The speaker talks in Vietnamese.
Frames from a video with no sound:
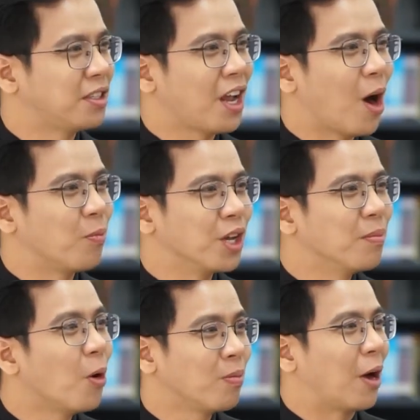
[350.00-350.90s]
mình sẽ học
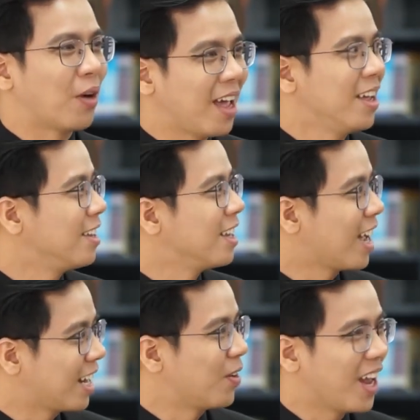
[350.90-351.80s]
những môn nào đây,
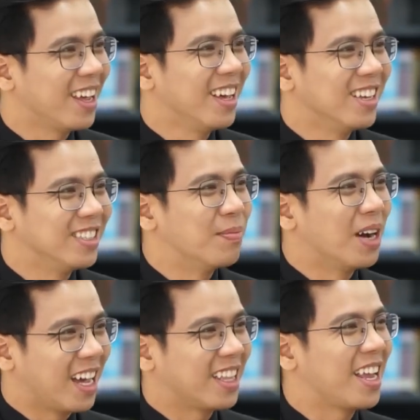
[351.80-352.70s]
những ngành nào đây. Xin
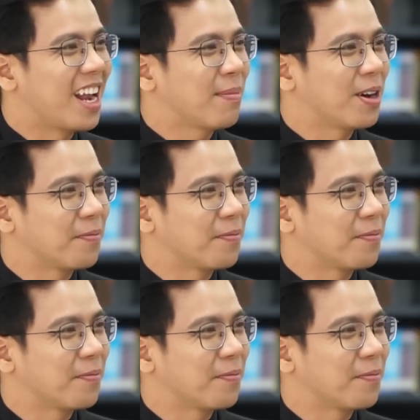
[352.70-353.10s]
mời hai thầy giải đáp.